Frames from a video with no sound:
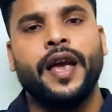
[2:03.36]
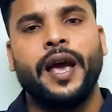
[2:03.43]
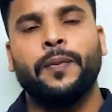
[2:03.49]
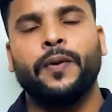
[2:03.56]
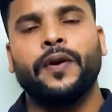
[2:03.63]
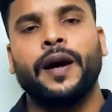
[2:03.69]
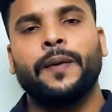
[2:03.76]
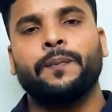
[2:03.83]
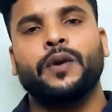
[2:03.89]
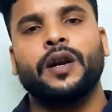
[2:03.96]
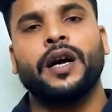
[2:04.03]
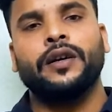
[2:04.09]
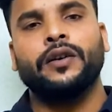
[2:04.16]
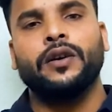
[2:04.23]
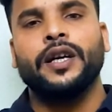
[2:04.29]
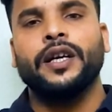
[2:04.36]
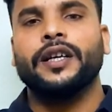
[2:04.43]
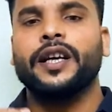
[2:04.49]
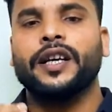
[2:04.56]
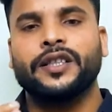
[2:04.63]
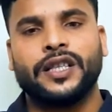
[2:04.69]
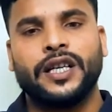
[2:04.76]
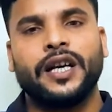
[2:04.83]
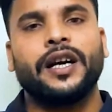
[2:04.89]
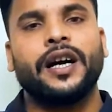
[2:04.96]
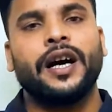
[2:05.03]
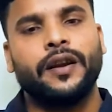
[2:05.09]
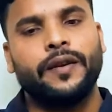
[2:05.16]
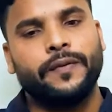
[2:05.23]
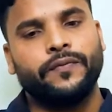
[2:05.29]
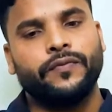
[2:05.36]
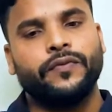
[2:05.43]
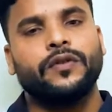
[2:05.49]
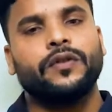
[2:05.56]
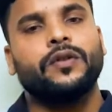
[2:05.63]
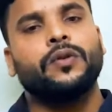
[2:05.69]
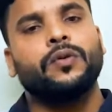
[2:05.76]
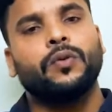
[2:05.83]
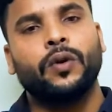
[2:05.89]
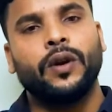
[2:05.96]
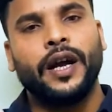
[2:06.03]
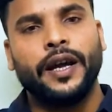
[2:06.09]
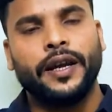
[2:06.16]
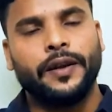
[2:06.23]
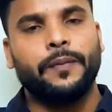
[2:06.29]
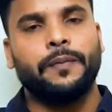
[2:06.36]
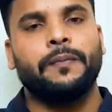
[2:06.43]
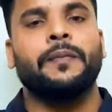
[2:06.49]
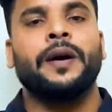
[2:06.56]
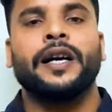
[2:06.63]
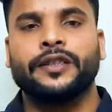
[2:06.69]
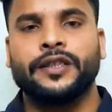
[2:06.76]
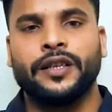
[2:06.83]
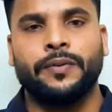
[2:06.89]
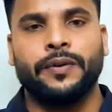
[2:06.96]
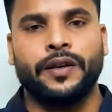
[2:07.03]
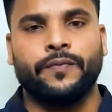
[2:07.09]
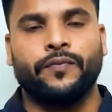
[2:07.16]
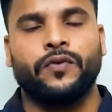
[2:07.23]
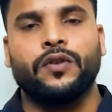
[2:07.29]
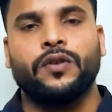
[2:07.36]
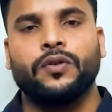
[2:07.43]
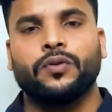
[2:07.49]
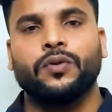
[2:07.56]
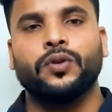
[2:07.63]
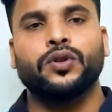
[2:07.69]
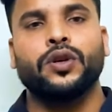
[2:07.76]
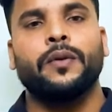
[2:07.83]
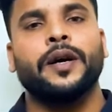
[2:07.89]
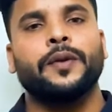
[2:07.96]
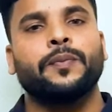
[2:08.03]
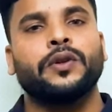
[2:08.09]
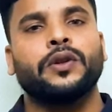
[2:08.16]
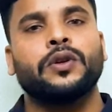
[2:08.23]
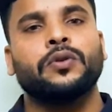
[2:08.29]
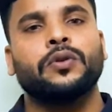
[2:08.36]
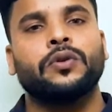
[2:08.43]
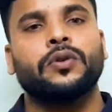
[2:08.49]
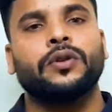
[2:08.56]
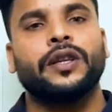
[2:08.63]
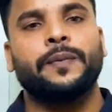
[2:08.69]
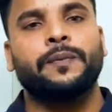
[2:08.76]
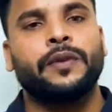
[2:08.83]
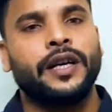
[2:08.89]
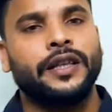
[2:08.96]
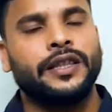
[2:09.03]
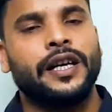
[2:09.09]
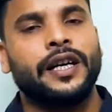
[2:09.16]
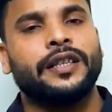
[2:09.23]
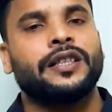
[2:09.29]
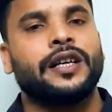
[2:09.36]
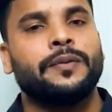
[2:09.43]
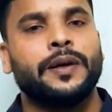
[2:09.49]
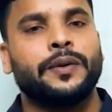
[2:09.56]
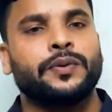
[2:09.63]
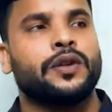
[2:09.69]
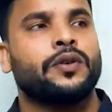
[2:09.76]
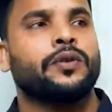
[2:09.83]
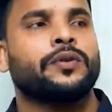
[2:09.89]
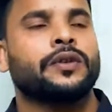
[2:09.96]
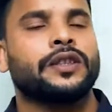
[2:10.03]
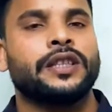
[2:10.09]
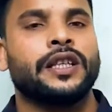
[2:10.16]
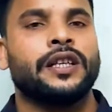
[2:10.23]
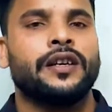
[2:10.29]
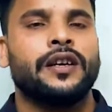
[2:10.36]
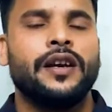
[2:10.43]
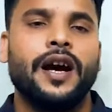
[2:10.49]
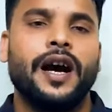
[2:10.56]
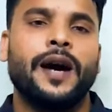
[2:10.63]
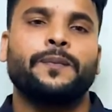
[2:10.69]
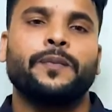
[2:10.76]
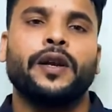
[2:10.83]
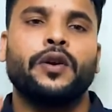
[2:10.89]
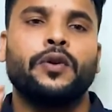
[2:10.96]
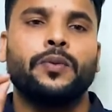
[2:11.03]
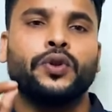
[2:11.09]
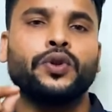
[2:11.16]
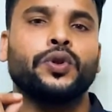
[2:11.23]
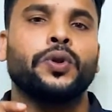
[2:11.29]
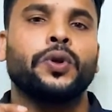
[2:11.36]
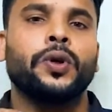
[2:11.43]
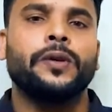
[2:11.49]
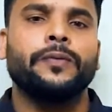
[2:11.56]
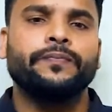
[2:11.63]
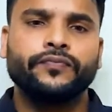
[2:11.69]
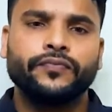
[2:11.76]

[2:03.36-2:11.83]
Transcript: এবং আপনার ক্যাশ টাকায় গোলাই মার যাবে তো সবার প্রতি অনুরোধ আপনারা যারা চা ব্যবসা করতেছেন আপনারা অবশ্যই